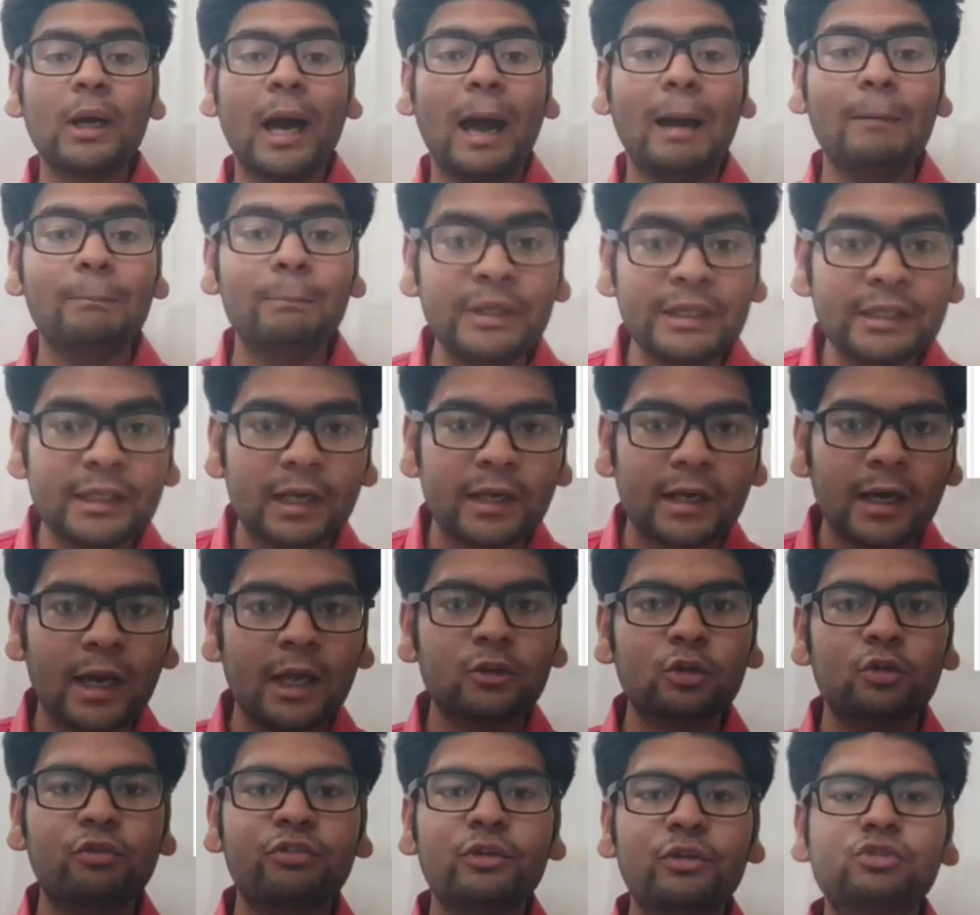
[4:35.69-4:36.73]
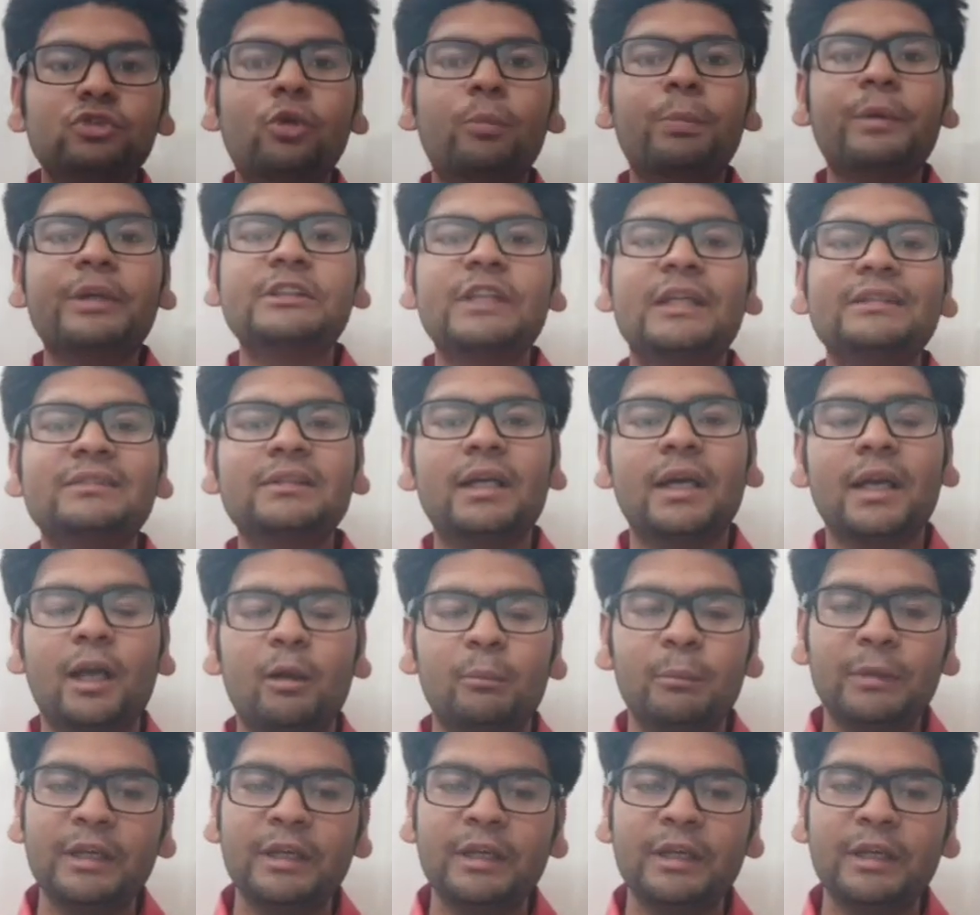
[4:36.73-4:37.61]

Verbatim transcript: काम भी कर रहा है तो फिर उसको प्रेशराइज करने का